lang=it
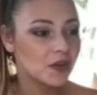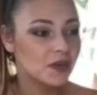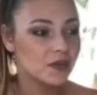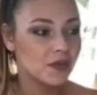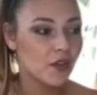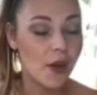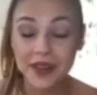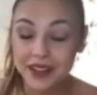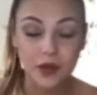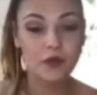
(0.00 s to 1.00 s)

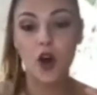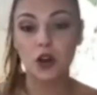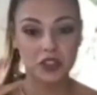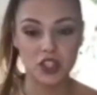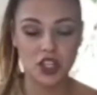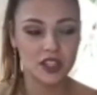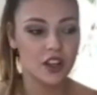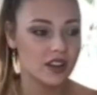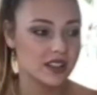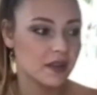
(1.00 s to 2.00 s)
ovviamente un vortice di
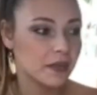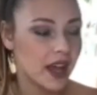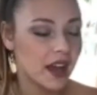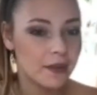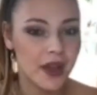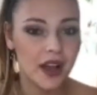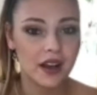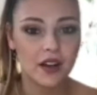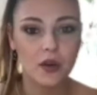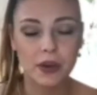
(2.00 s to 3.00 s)
cose che mi ha, mi
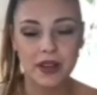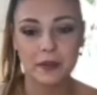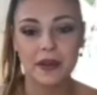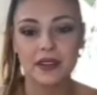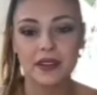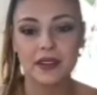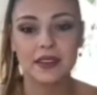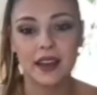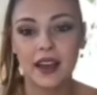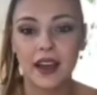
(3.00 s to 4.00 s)
ha
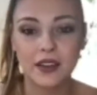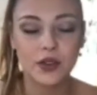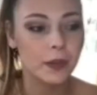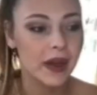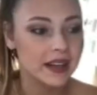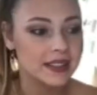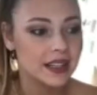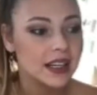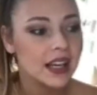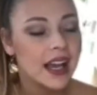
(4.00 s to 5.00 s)
completamente sommerso.
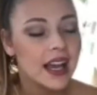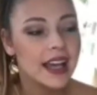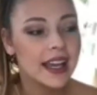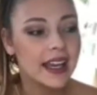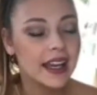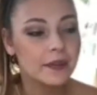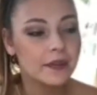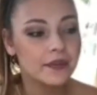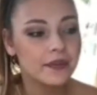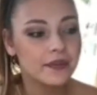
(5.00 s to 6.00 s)
E, mh,
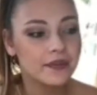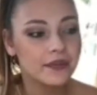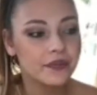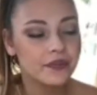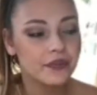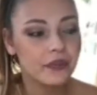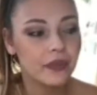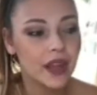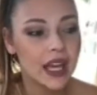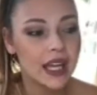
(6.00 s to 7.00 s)
mm,
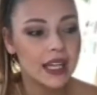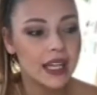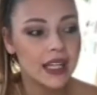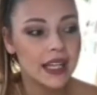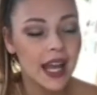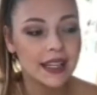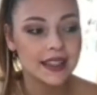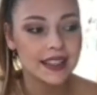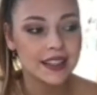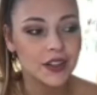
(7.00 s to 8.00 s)

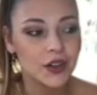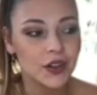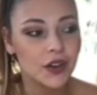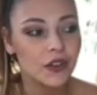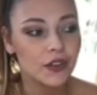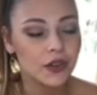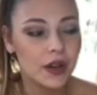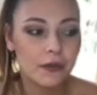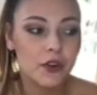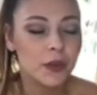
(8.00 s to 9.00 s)
niente, io
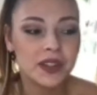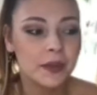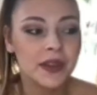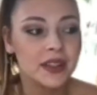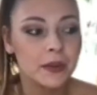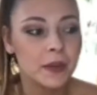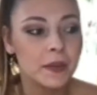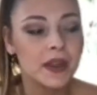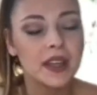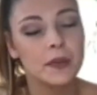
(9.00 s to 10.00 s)
fondamentalmente i
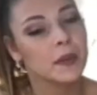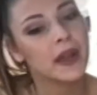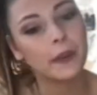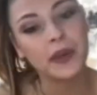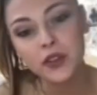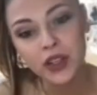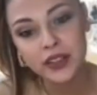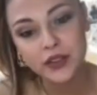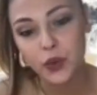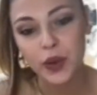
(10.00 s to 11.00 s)
primi, i primi,
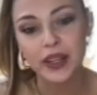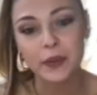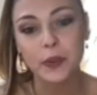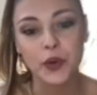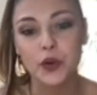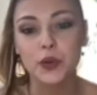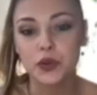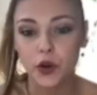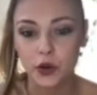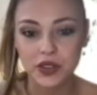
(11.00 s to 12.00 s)
capitoli sono quelli un pochino più
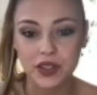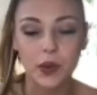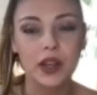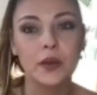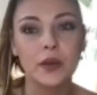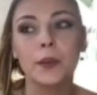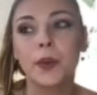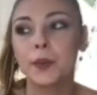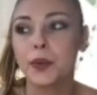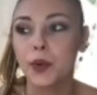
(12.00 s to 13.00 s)
tosti, quelli un
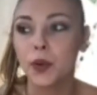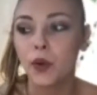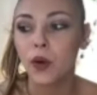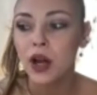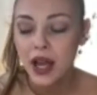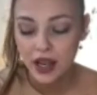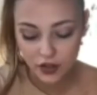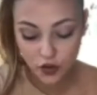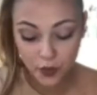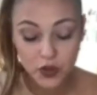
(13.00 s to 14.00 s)
po' più che
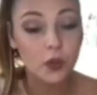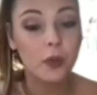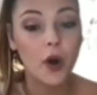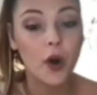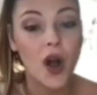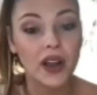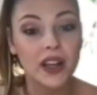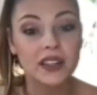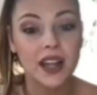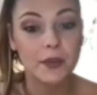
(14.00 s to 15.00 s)
ci ho messo un po'
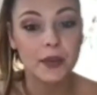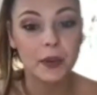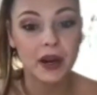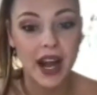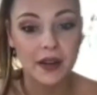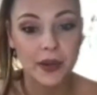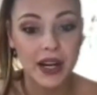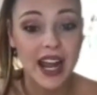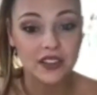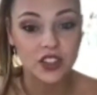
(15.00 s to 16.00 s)
anche di tempo per, per
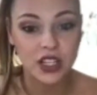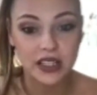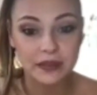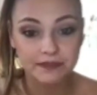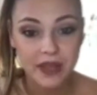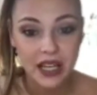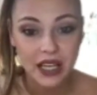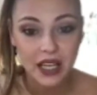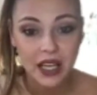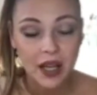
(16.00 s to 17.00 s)
leggerli
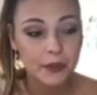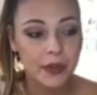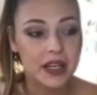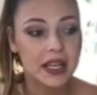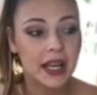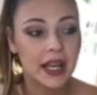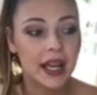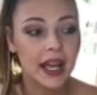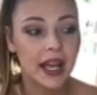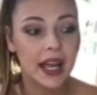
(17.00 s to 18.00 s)

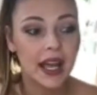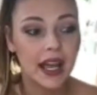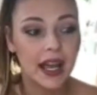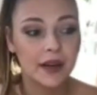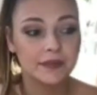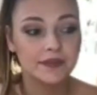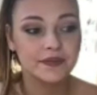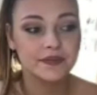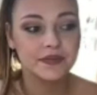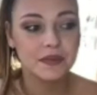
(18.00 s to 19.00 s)
perché
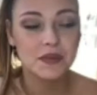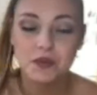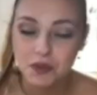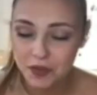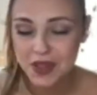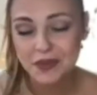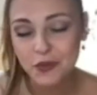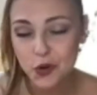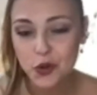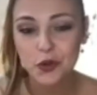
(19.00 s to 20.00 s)
mm, mi,
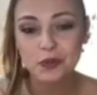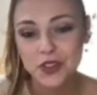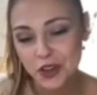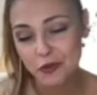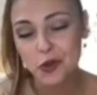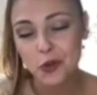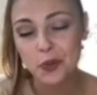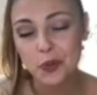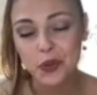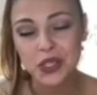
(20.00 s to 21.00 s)
voluto, mi, ci è voluto un
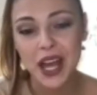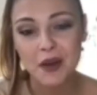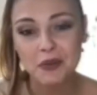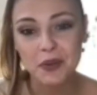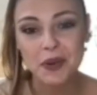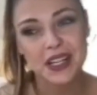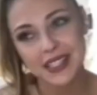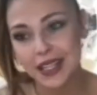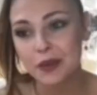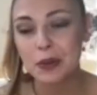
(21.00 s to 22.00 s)
po' di tempo, perché è
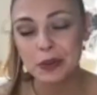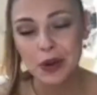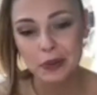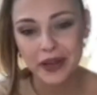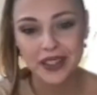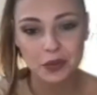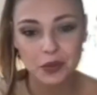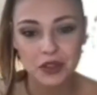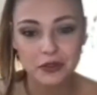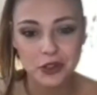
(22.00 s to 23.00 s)
stata proprio la parte più
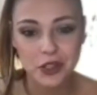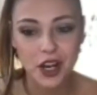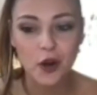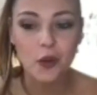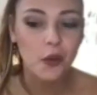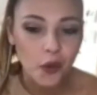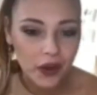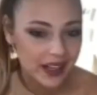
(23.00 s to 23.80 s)
difficile comunque ne,